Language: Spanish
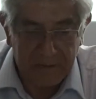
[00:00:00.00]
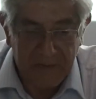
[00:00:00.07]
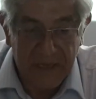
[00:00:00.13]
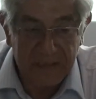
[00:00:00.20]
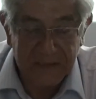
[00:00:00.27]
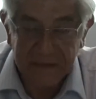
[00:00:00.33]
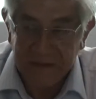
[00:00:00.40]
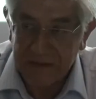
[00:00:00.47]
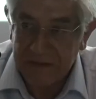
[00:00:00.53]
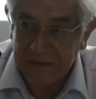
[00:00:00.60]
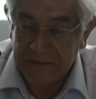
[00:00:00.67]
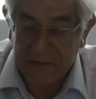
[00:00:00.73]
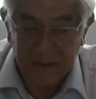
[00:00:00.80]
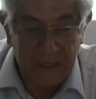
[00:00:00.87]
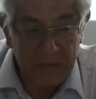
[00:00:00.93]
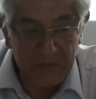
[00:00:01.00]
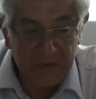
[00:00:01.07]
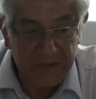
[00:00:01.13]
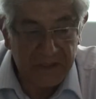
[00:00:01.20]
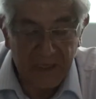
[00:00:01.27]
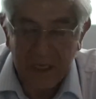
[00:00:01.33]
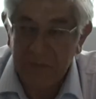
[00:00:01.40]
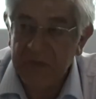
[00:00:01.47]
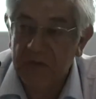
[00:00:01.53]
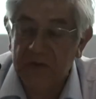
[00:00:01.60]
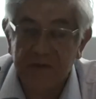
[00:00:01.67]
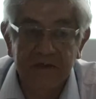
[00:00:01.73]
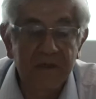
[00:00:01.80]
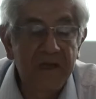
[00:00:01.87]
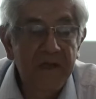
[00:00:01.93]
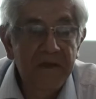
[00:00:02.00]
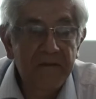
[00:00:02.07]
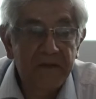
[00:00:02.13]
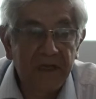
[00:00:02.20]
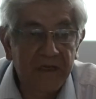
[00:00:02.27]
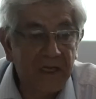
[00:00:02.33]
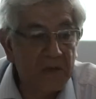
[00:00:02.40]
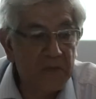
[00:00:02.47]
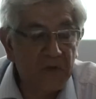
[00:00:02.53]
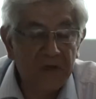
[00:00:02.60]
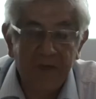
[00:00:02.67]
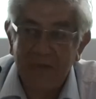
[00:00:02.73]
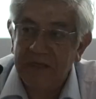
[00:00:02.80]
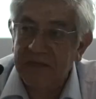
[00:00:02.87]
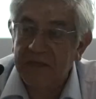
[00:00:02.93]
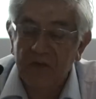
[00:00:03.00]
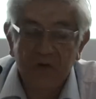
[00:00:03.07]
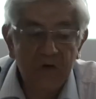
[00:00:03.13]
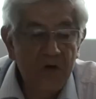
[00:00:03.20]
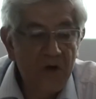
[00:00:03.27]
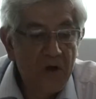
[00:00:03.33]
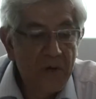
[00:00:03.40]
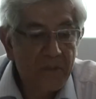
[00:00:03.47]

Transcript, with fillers: más, eh, digamos, dinámicos del cambio climático,